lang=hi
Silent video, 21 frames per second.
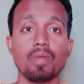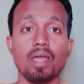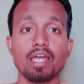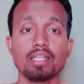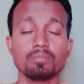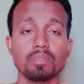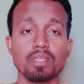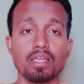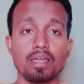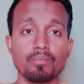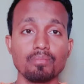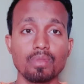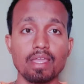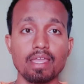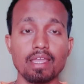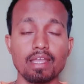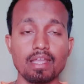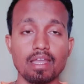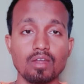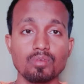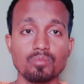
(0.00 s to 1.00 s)
बाद भी आपके
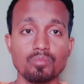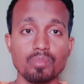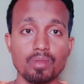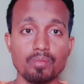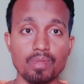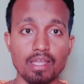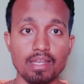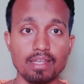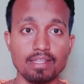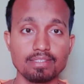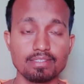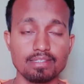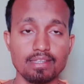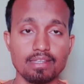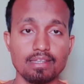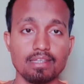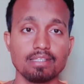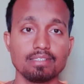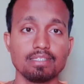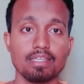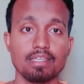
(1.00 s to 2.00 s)
अकाउंट में बैलेंस
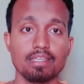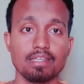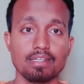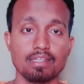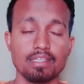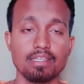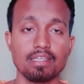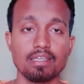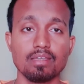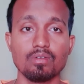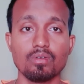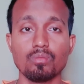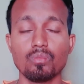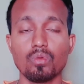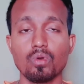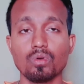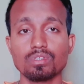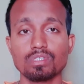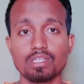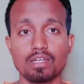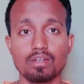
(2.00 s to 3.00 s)
रहना चाहिए ठीक है और
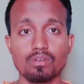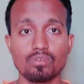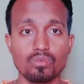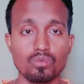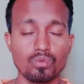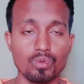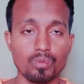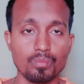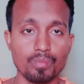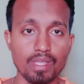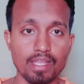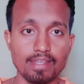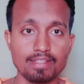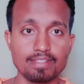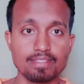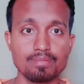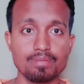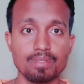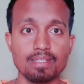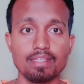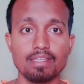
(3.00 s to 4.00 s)
बहुत सारा लोगों को
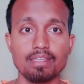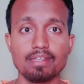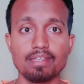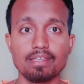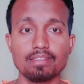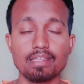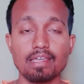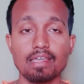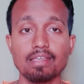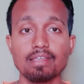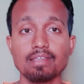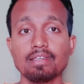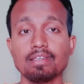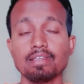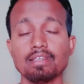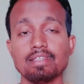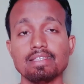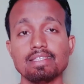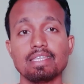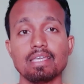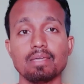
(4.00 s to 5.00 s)
बैलेंस भी नहीं रहता है
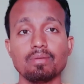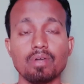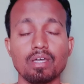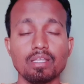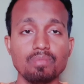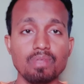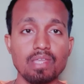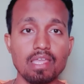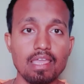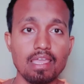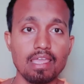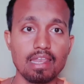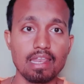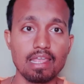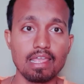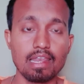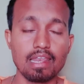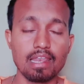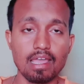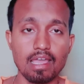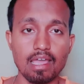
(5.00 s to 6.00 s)
इसके बाद भी
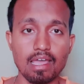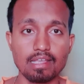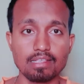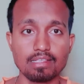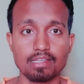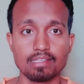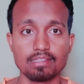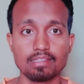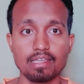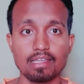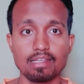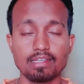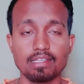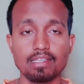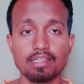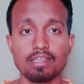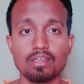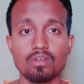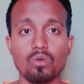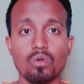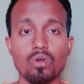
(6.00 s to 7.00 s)
एरर आ जाता है
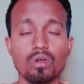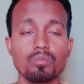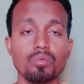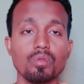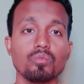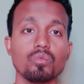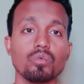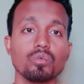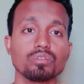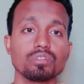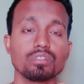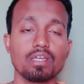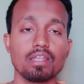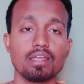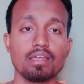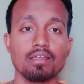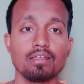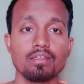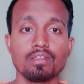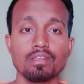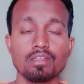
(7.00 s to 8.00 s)
ठीक है और भी बहुत
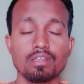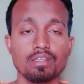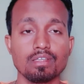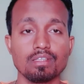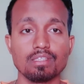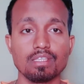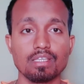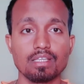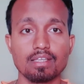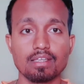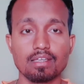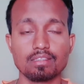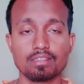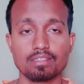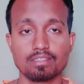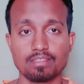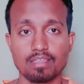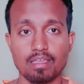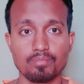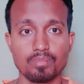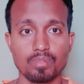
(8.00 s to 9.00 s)
सारा दिक्कत
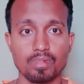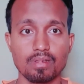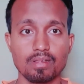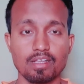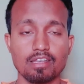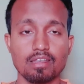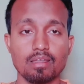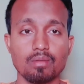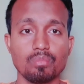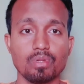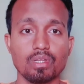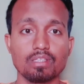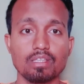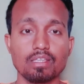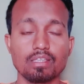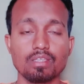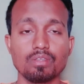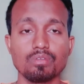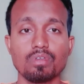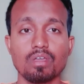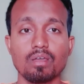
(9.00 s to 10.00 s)
सामना करना पड़ता है
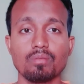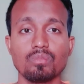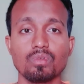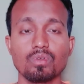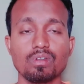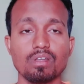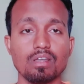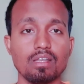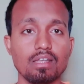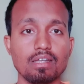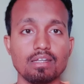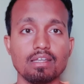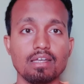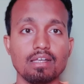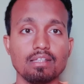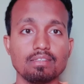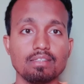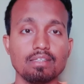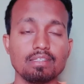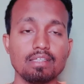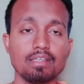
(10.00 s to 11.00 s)
क्योंकि आप लोग गलत
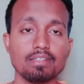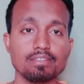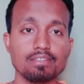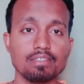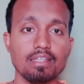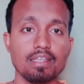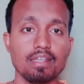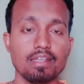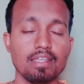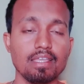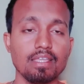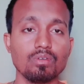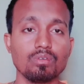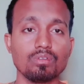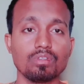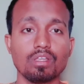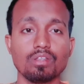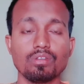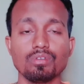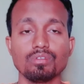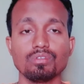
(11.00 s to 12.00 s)
डाल देता है इसलिए नहीं
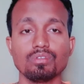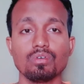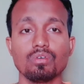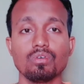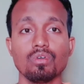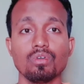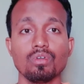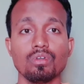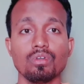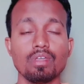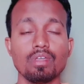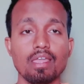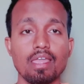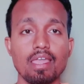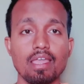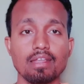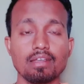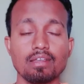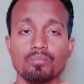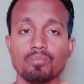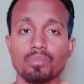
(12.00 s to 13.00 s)
होता नहीं तो
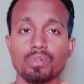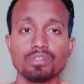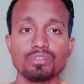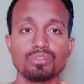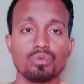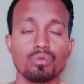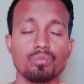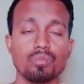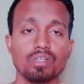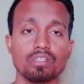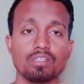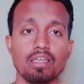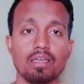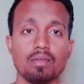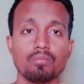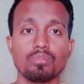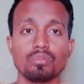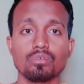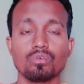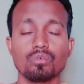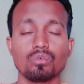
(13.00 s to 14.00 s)
एक नंबर जो बताया
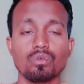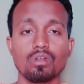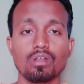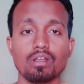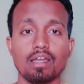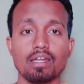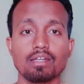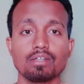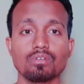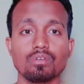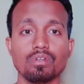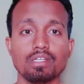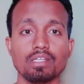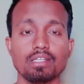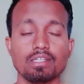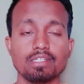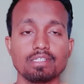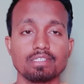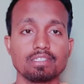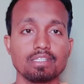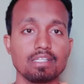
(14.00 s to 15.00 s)
आप लोगों को कार्ड को
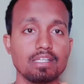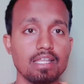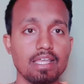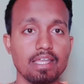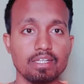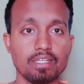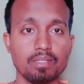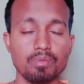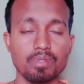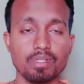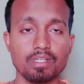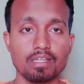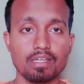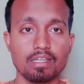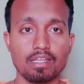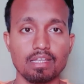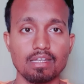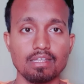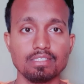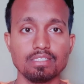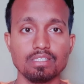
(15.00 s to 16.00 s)
इंटरनेशनल एक्टिवेट
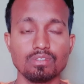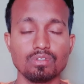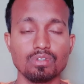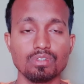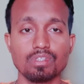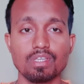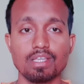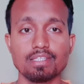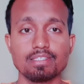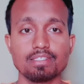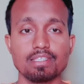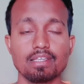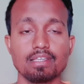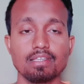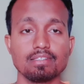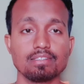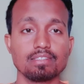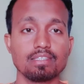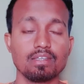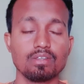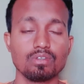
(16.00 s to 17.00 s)
करा लीजिए नहीं तो ऐसा
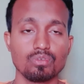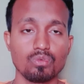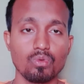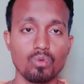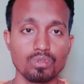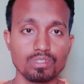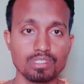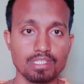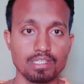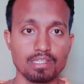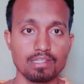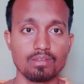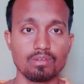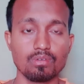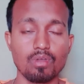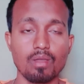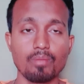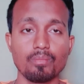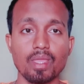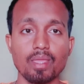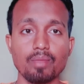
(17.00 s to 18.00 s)
कैसा हो से
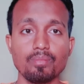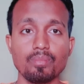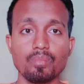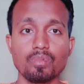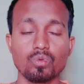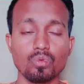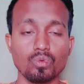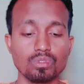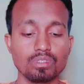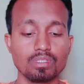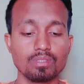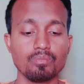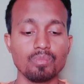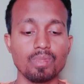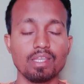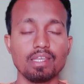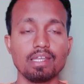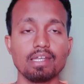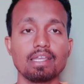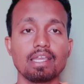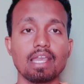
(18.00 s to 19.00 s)
मैं खुद
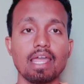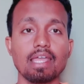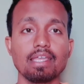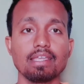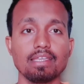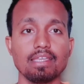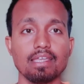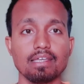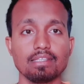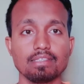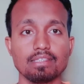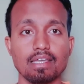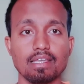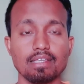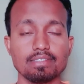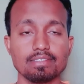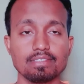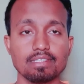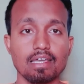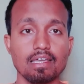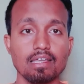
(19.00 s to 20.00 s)
मैंने ट्राई किया था
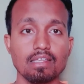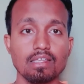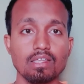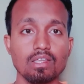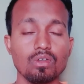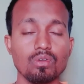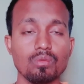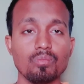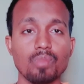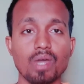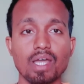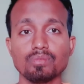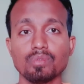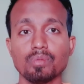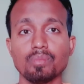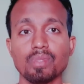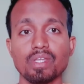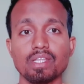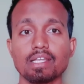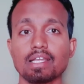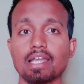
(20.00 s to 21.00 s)
ऐसा बाद में
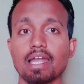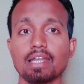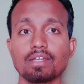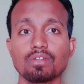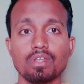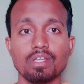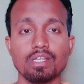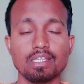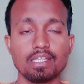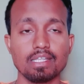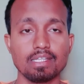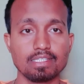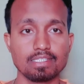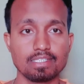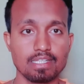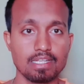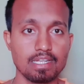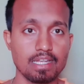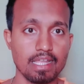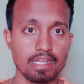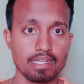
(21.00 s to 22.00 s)
मैंने कार्ड को
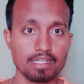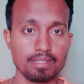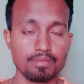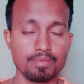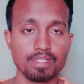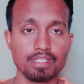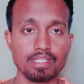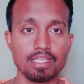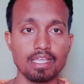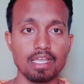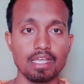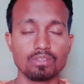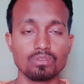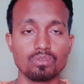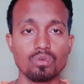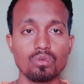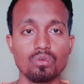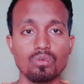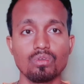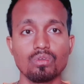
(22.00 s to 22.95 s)
इंटरनेशनल एक्टिवेट किया तो